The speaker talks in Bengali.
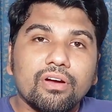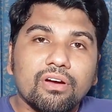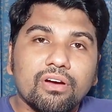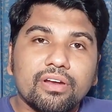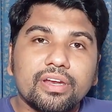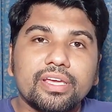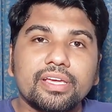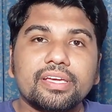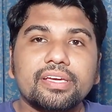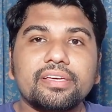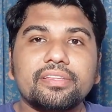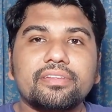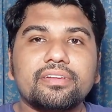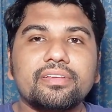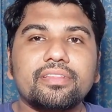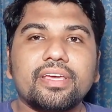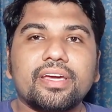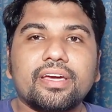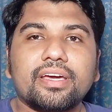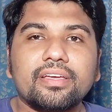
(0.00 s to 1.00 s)
অনেক ক্ষেত্রে
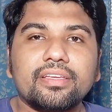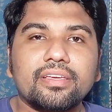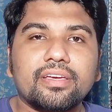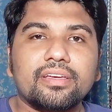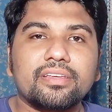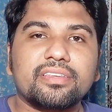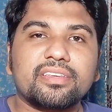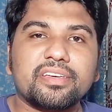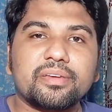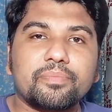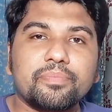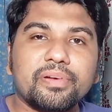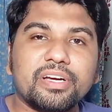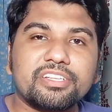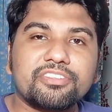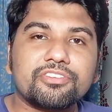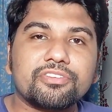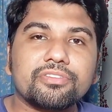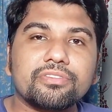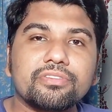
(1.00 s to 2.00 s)
দেখা যায় যে
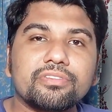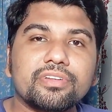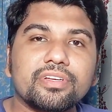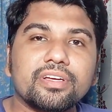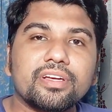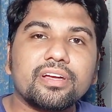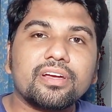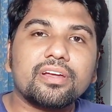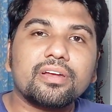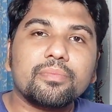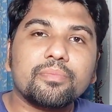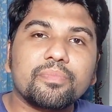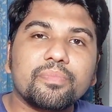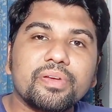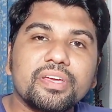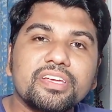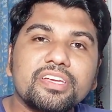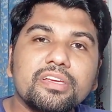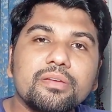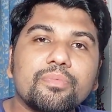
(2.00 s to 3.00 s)
পাঁচশত টাকার
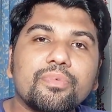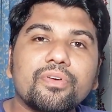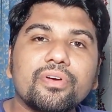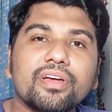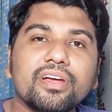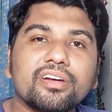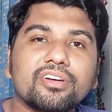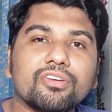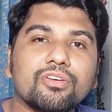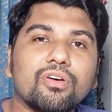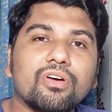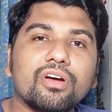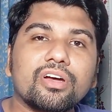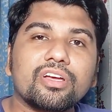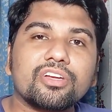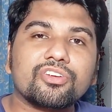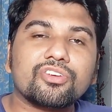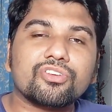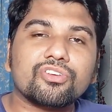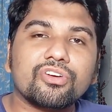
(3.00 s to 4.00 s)
বেশি প্রোডাক্ট হওয়া
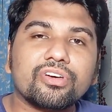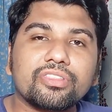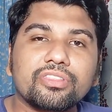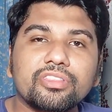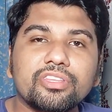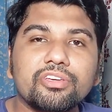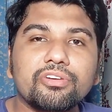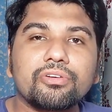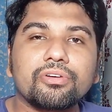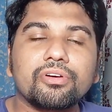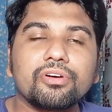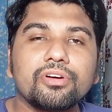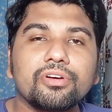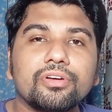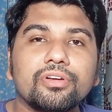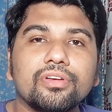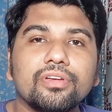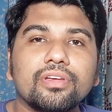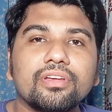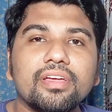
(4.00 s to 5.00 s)
সত্ত্বেও
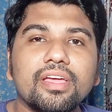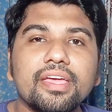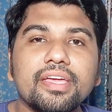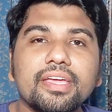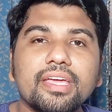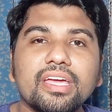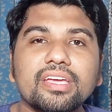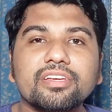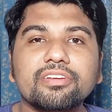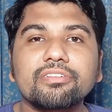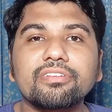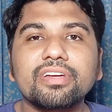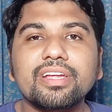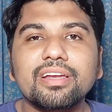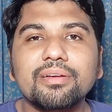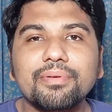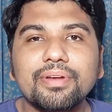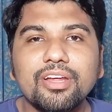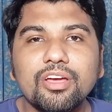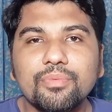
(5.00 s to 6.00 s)
এই ক্যাশ অন
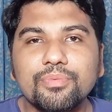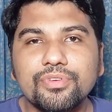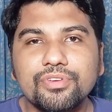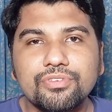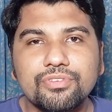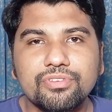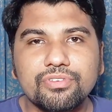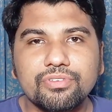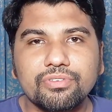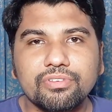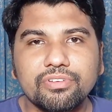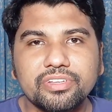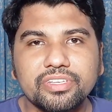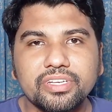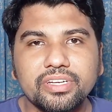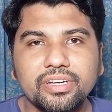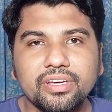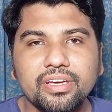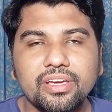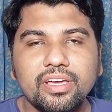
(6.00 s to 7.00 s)
ডেলিভারি অপশন শো
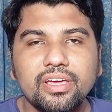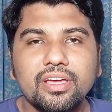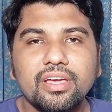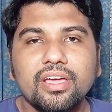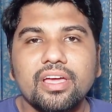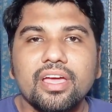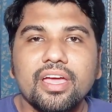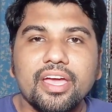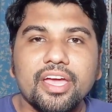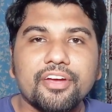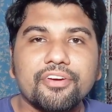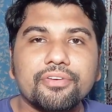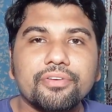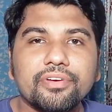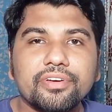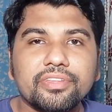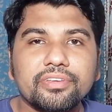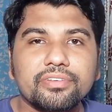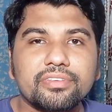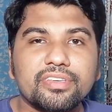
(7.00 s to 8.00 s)
করছে না এখন
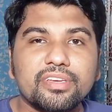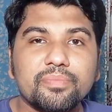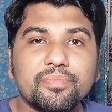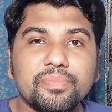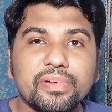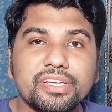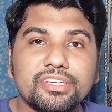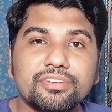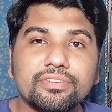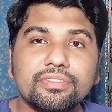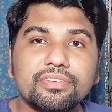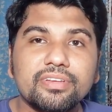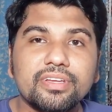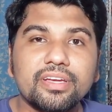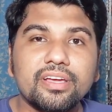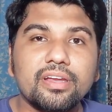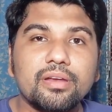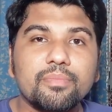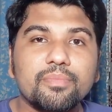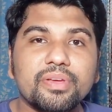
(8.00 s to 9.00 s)
কথা হচ্ছে পাঁচশত
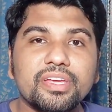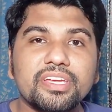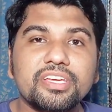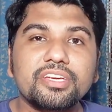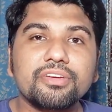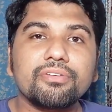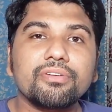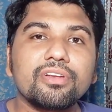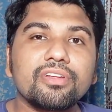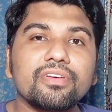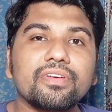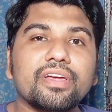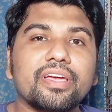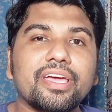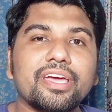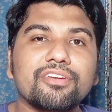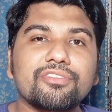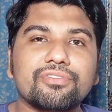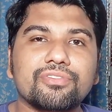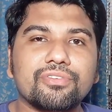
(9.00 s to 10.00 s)
টাকার বেশি হলেও
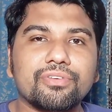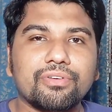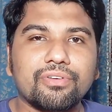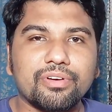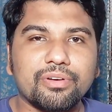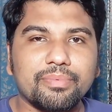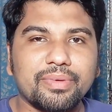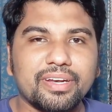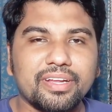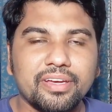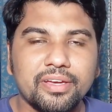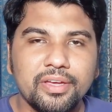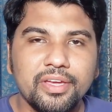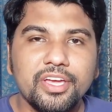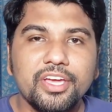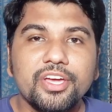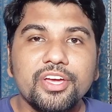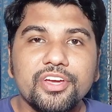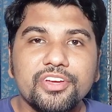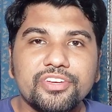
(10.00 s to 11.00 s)
কেন শো করবে না
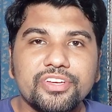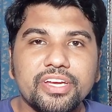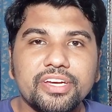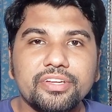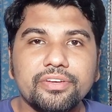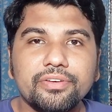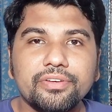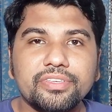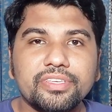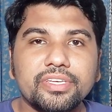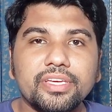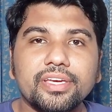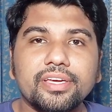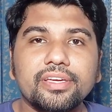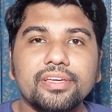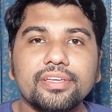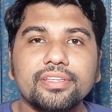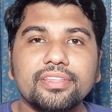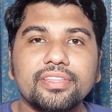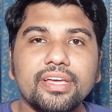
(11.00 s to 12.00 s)
সেটি হচ্ছে
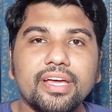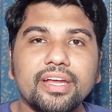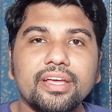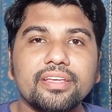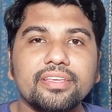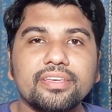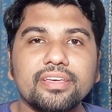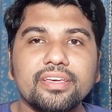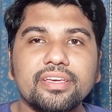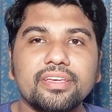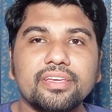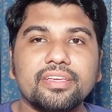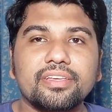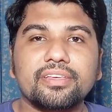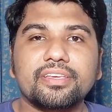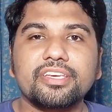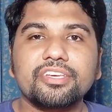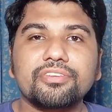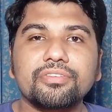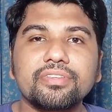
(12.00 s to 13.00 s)
দ্বারা যে
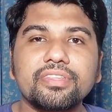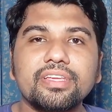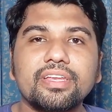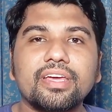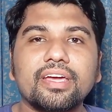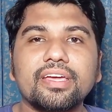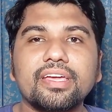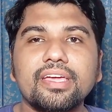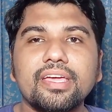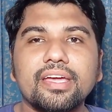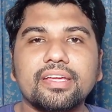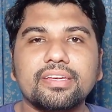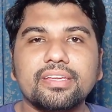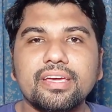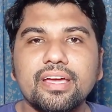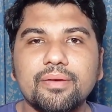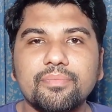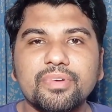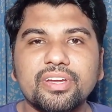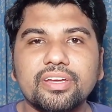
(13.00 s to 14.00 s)
কিছুদিন আগে একটি
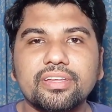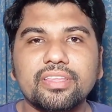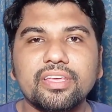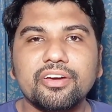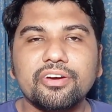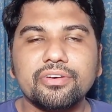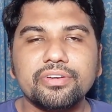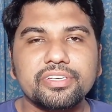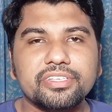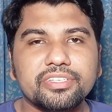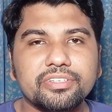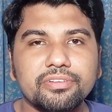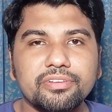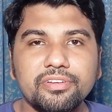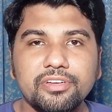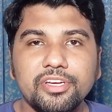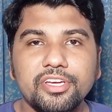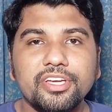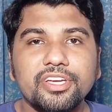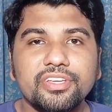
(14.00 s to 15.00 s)
আপডেট দেওয়া হয়েছিল
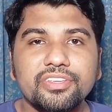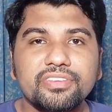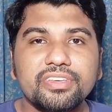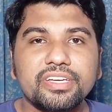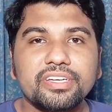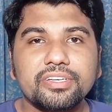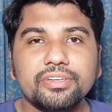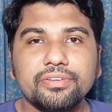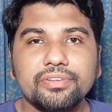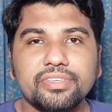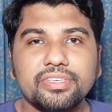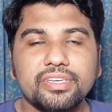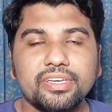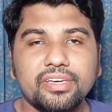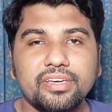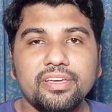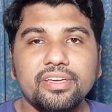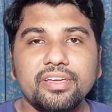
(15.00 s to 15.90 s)
যেটি হচ্ছে